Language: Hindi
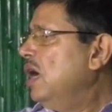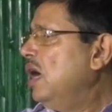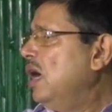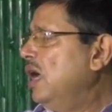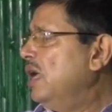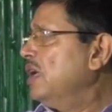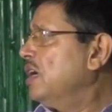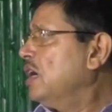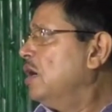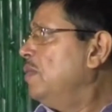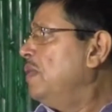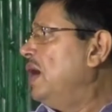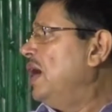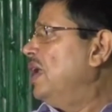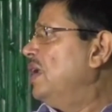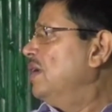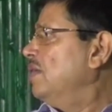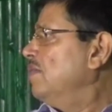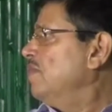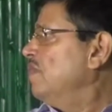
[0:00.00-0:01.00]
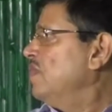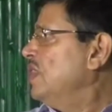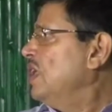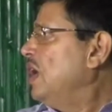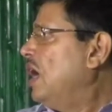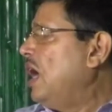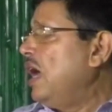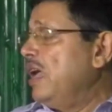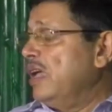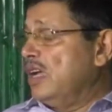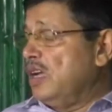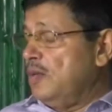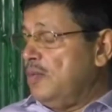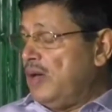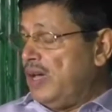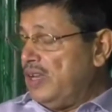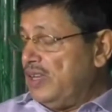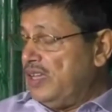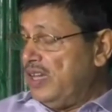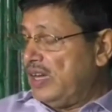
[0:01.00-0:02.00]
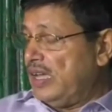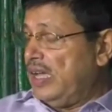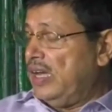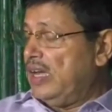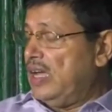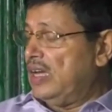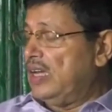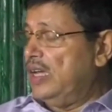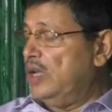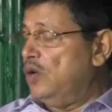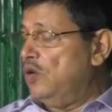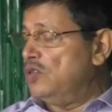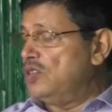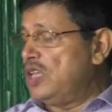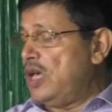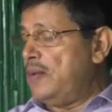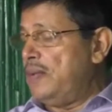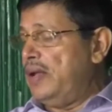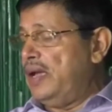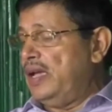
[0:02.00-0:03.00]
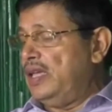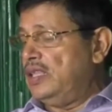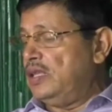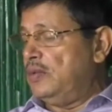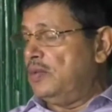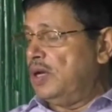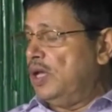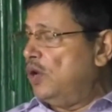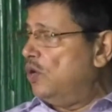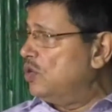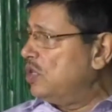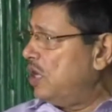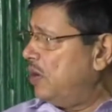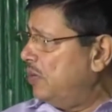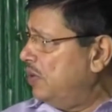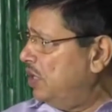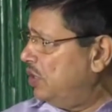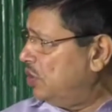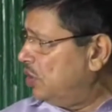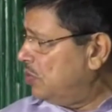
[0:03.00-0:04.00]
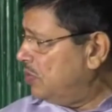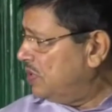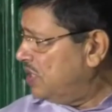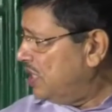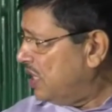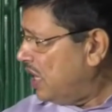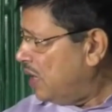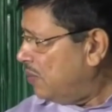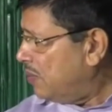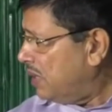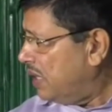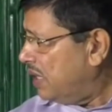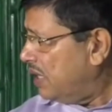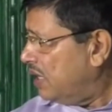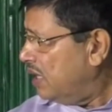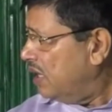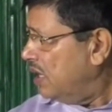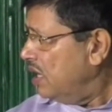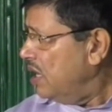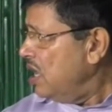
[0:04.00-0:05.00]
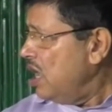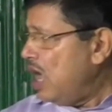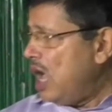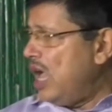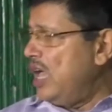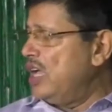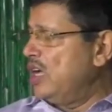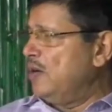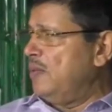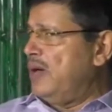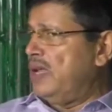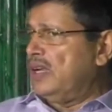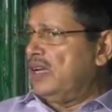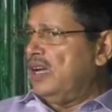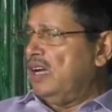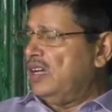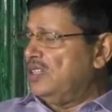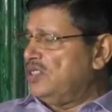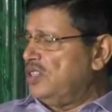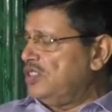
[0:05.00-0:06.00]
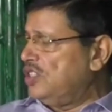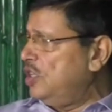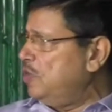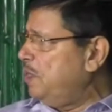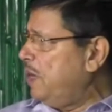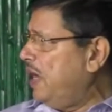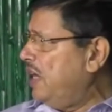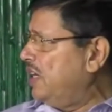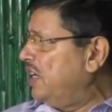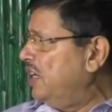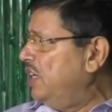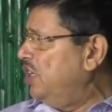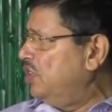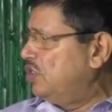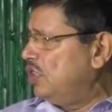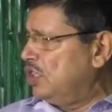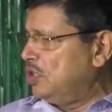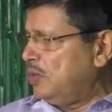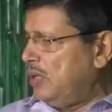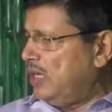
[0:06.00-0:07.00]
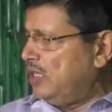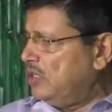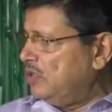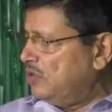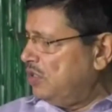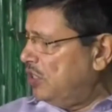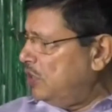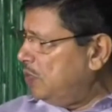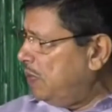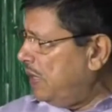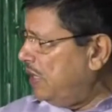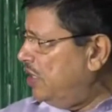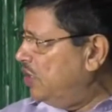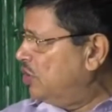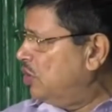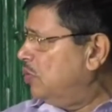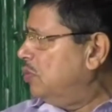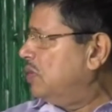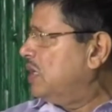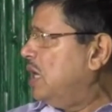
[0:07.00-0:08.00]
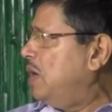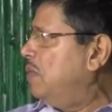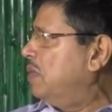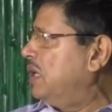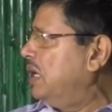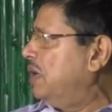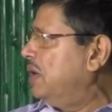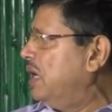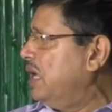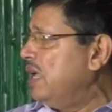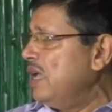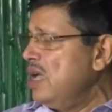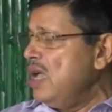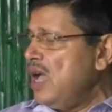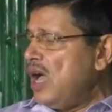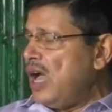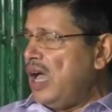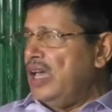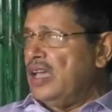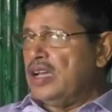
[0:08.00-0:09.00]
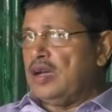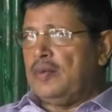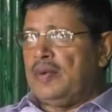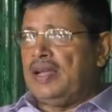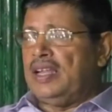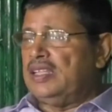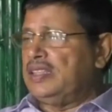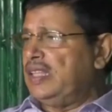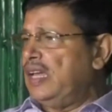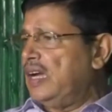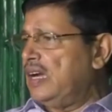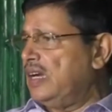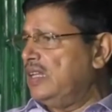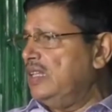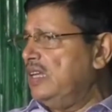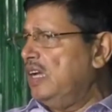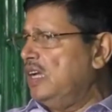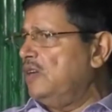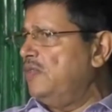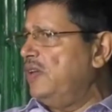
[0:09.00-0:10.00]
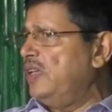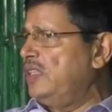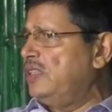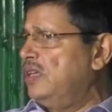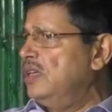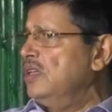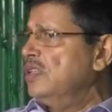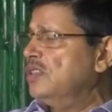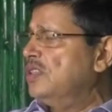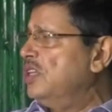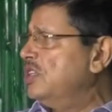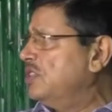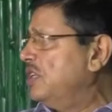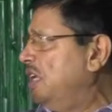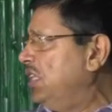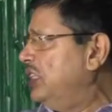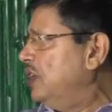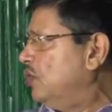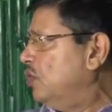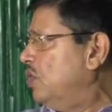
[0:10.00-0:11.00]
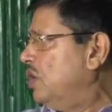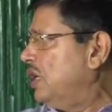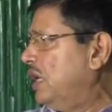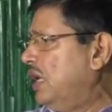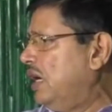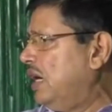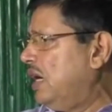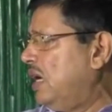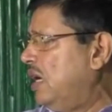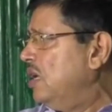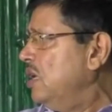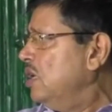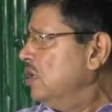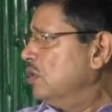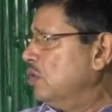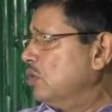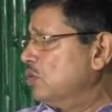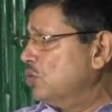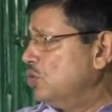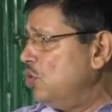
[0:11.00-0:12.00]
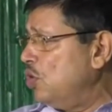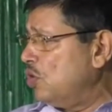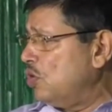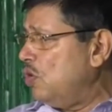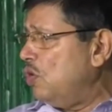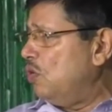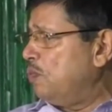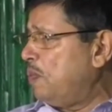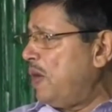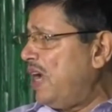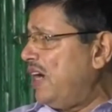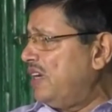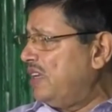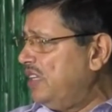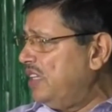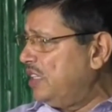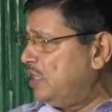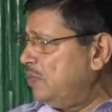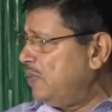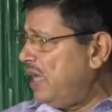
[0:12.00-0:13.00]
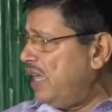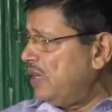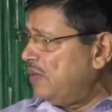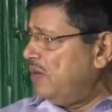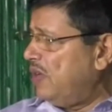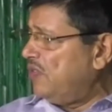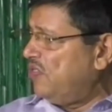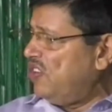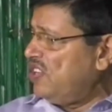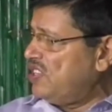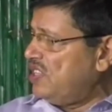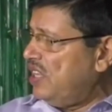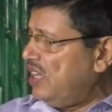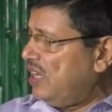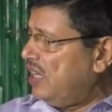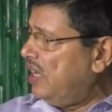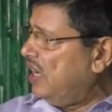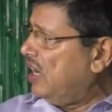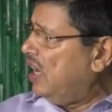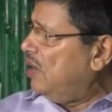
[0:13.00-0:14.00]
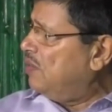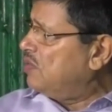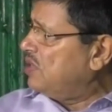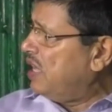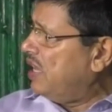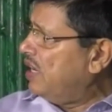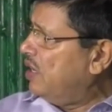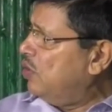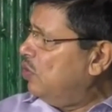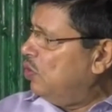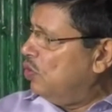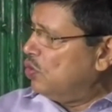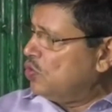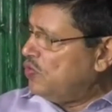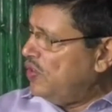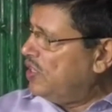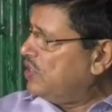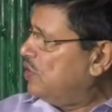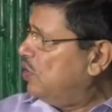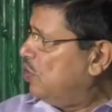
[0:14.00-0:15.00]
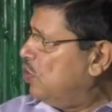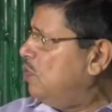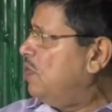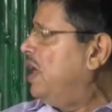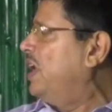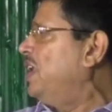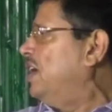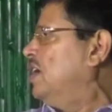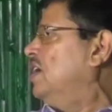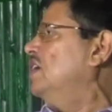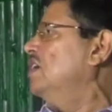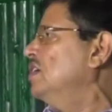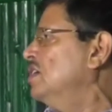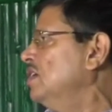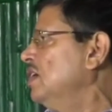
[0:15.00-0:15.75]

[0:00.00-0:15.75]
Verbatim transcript: हाईकमान हाईकमान ये कहेगा गहलोत साहब रहेंगे तो हम गहलोत साहब के नेतृत्व से ही काम करेंगे हाईकमान कहेगा सचिन पायलट के नेतृत्व रहेगा तो सचिन पाठ नेतृत्व में काम करेंगे हाईकमान ये तय कर देगा कि भाई तीसरा यदि कोई करेगा तो जो पार्टी हित में हाईकमान फैसला करेगा हम सारे लोग उस फैसले को मानेंगे